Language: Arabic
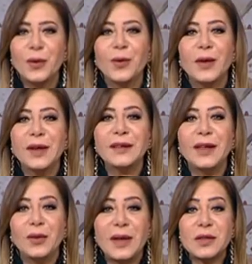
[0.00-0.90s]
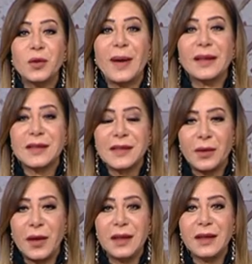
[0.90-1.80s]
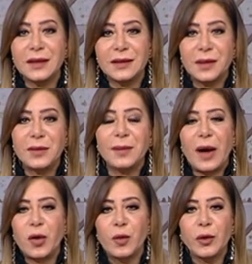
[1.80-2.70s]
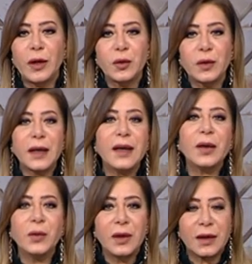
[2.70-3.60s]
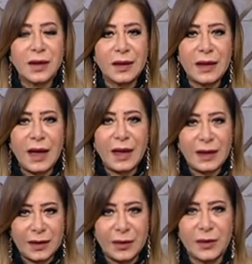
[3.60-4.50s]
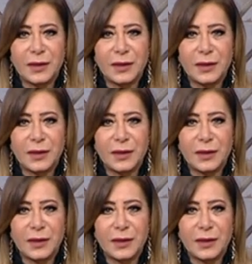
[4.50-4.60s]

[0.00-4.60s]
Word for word: ودلوقتي وبعد ثواني تبدا معاكم منى الوكيل اول لقاء ليها على الهواء